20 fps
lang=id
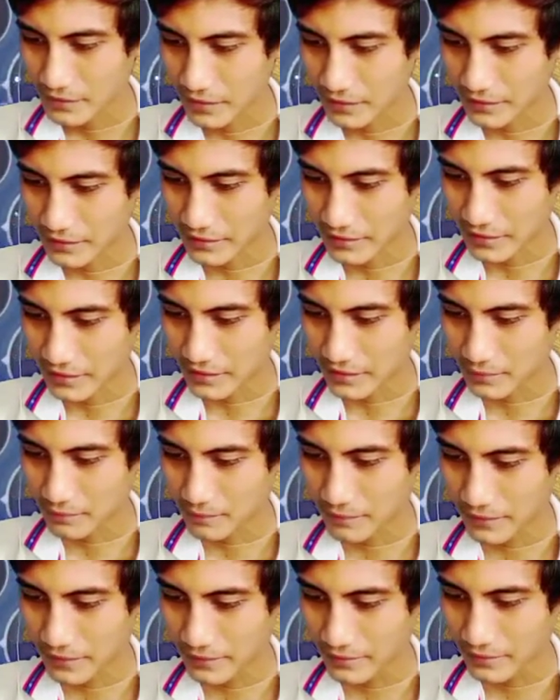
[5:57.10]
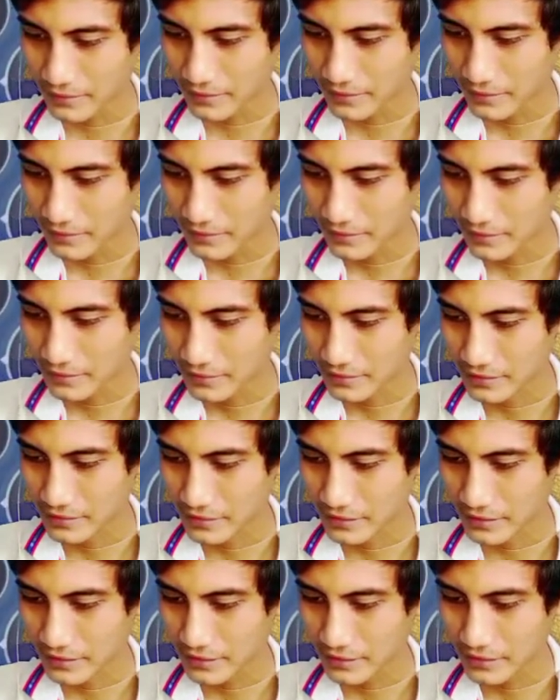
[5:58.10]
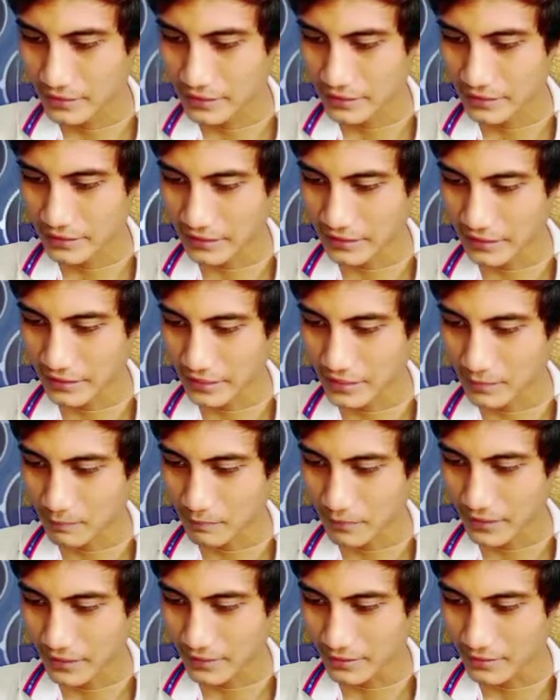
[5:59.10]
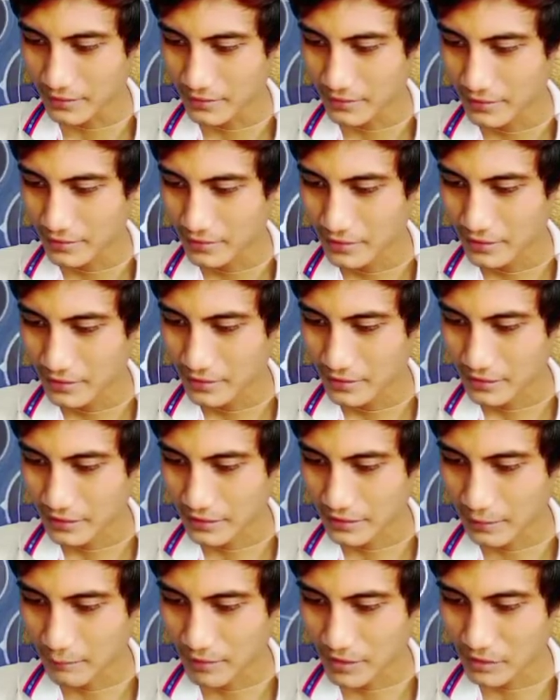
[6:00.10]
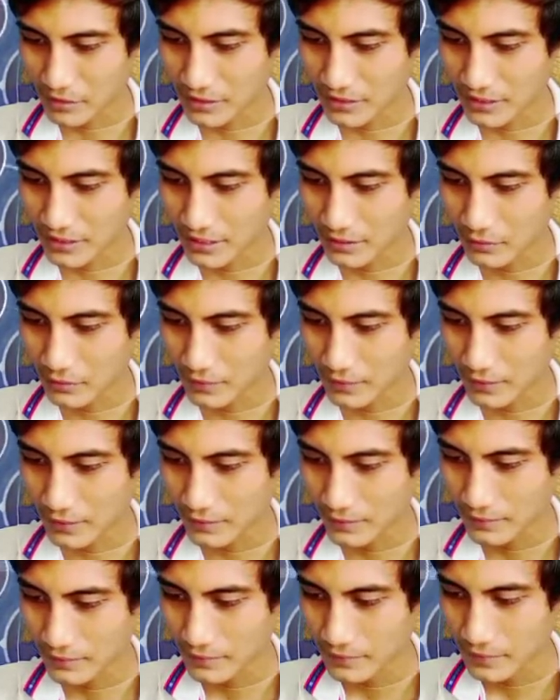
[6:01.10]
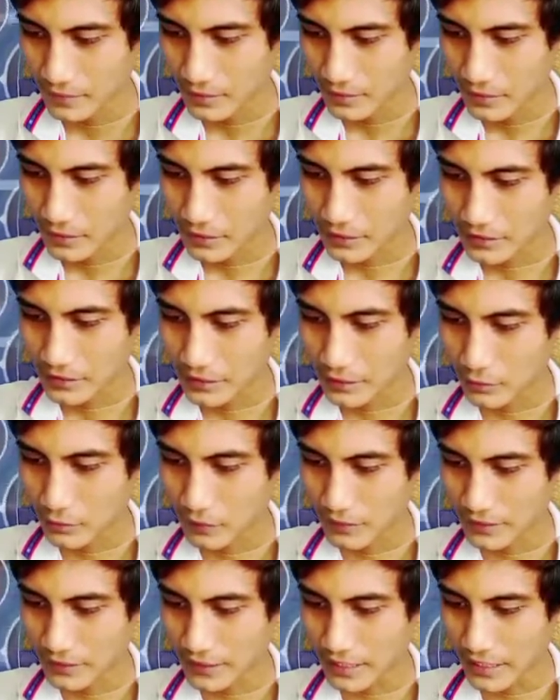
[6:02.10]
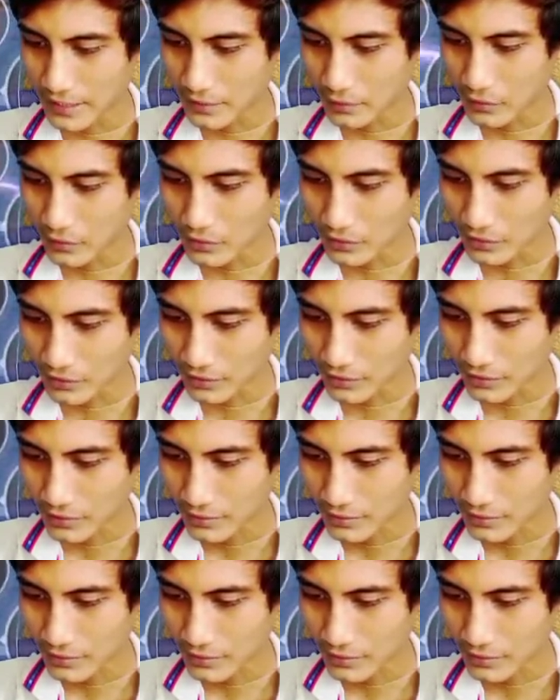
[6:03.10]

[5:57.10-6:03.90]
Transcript: dan kita split di sini kita split kita masuk ke skill 2 skill 2 nya naik terus ya